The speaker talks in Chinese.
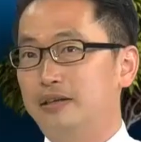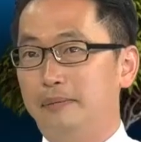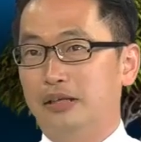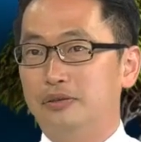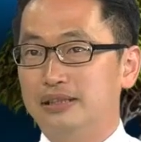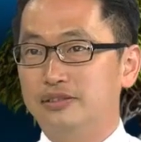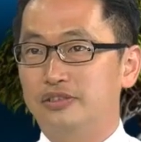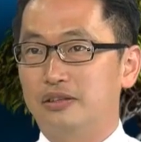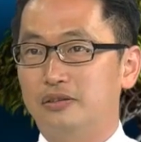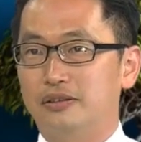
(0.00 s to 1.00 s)
买多还是
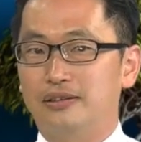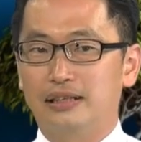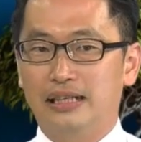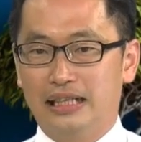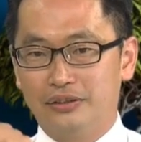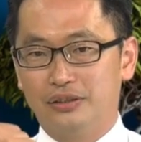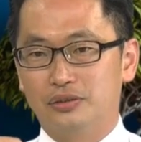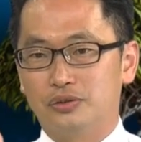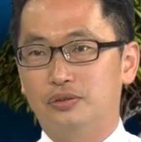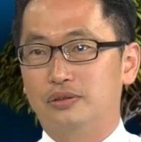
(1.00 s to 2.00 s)
放空的话，那营业员
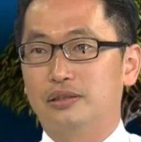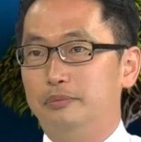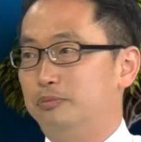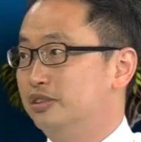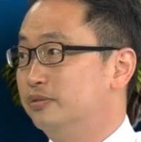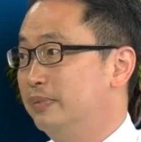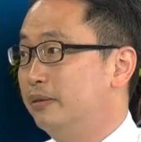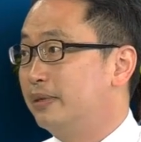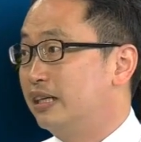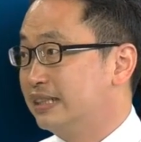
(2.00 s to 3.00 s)
就说我根本不是没
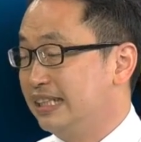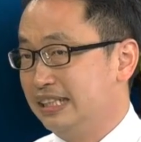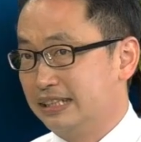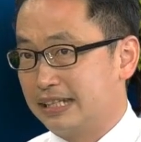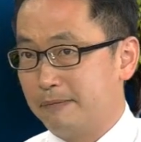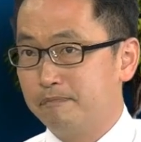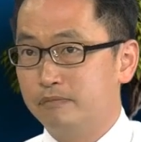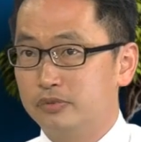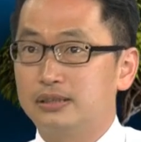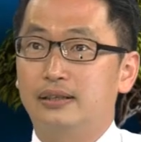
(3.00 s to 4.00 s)
有办法接你的单，
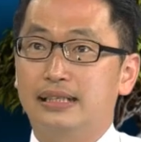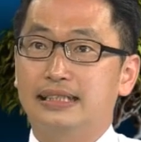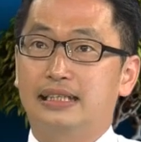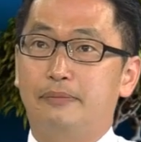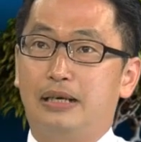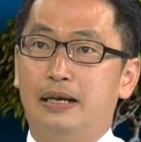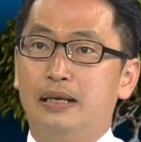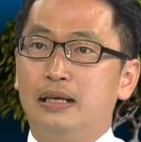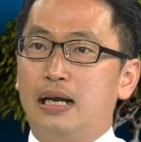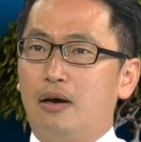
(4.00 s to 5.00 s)
不知道要下单嘛。
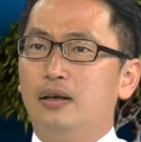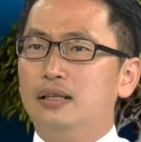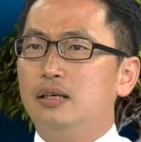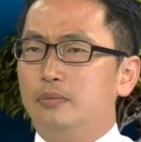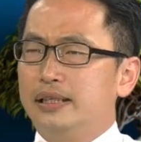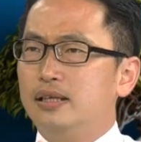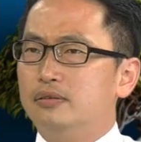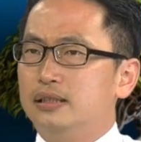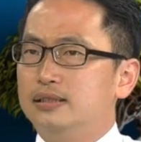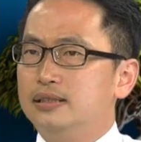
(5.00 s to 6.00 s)
好，那我们到
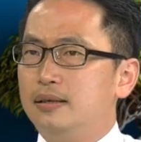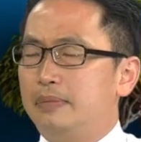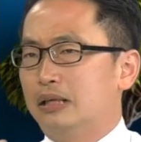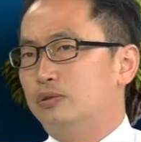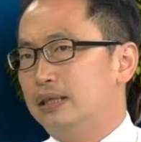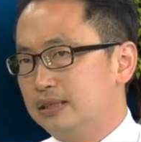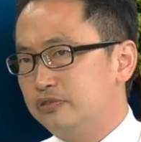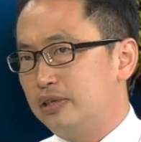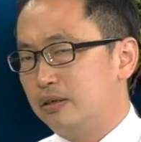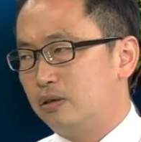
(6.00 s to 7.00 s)
底是要买多还是
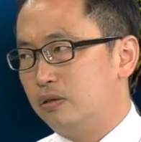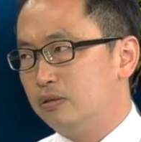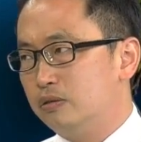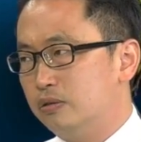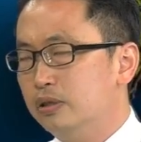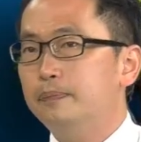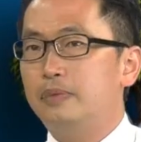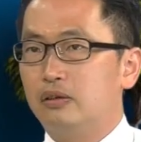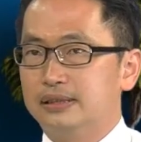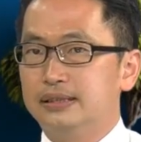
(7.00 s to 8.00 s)
放空？我会
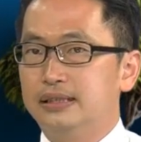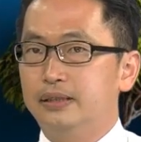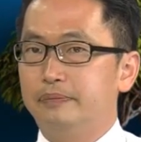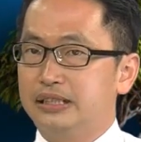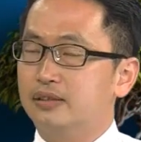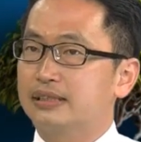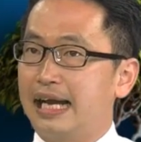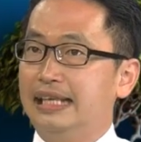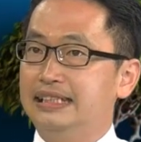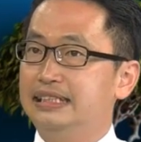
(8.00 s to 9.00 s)
保持一个比较
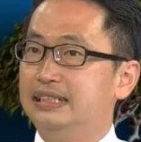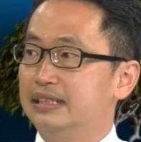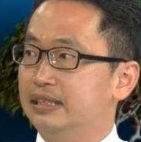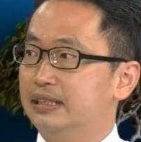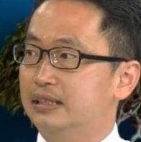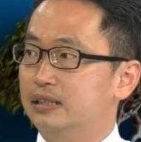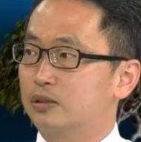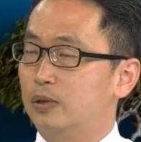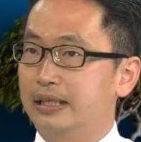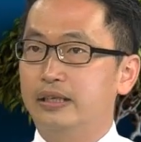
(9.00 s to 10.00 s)
弹性的一个
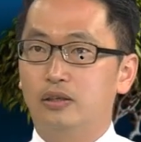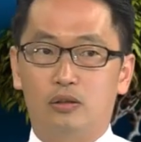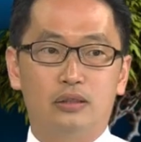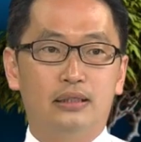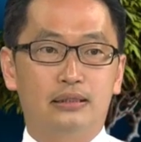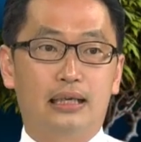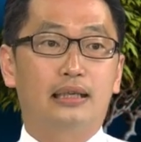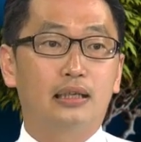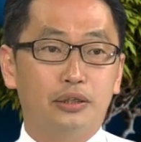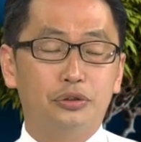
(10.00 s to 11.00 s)
观念哦。那
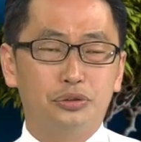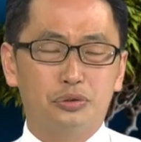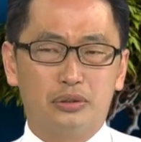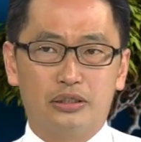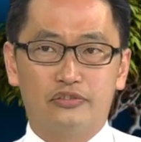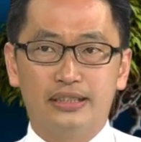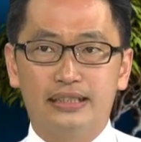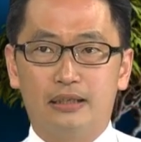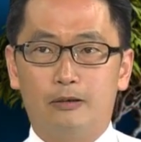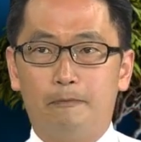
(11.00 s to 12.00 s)
跟各位去做一个分
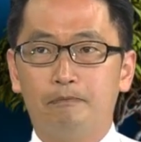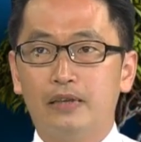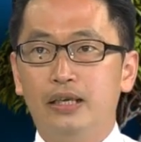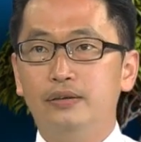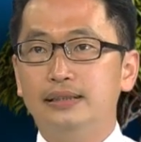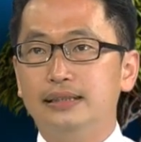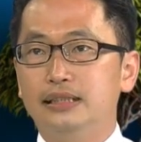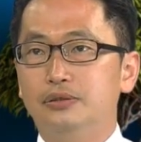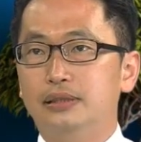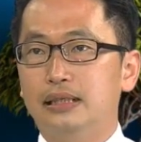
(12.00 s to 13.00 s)
享哦。因为在
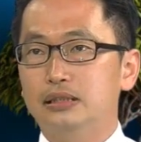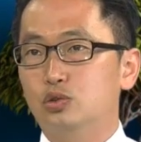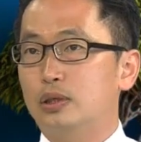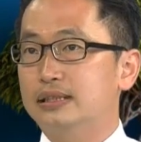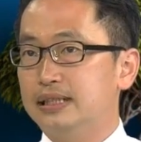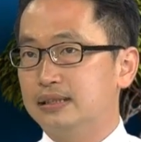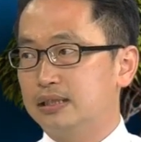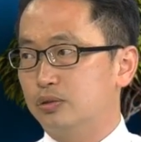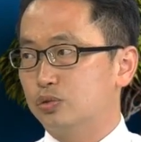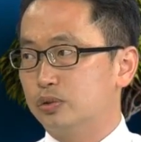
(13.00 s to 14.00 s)
期货它是双向
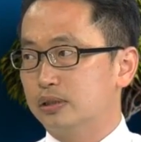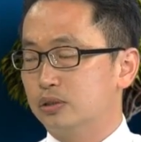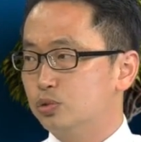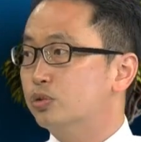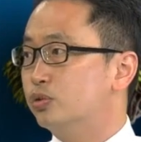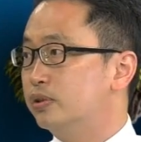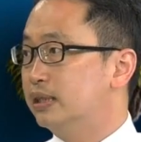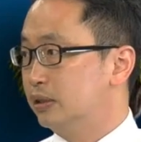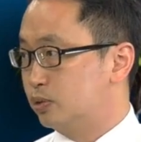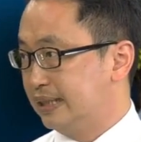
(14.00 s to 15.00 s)
操作的，做多
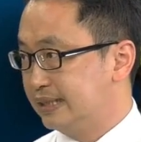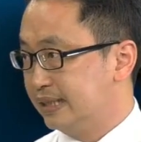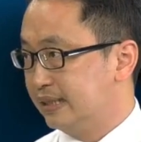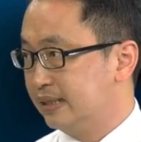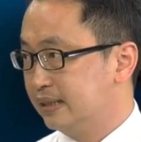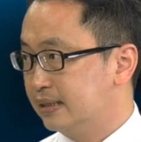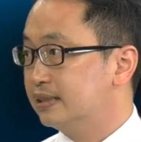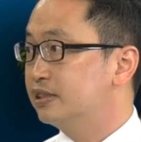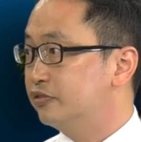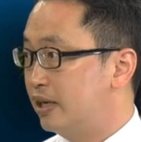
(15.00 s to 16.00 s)
可以赚钱，但
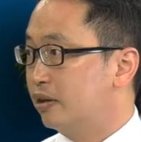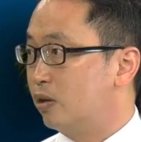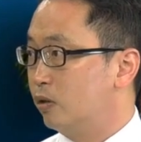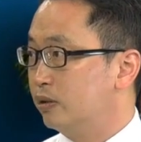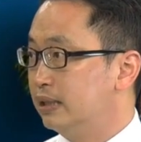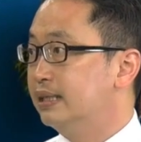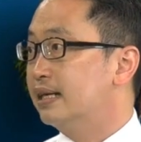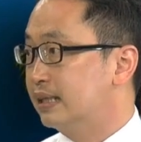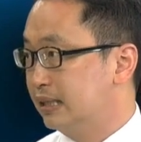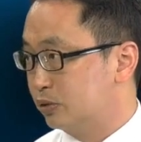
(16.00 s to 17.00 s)
是放空一
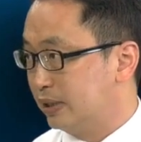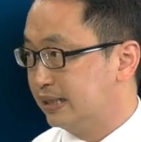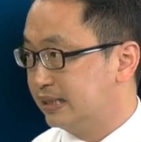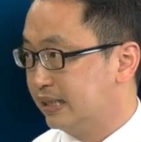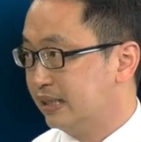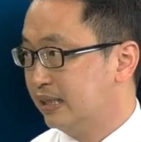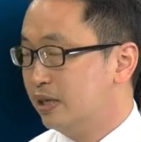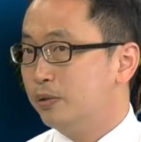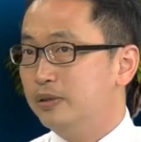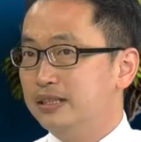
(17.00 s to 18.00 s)
样可以赚钱。可以赚钱。
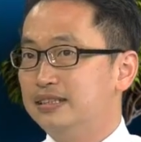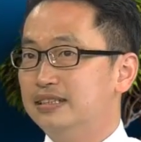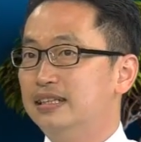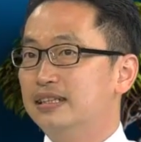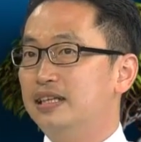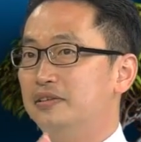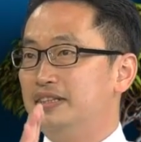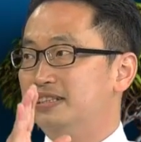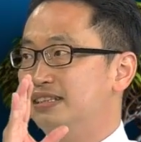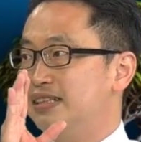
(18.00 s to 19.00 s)
问题是到底
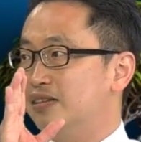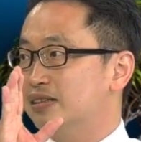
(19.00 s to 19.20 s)
是要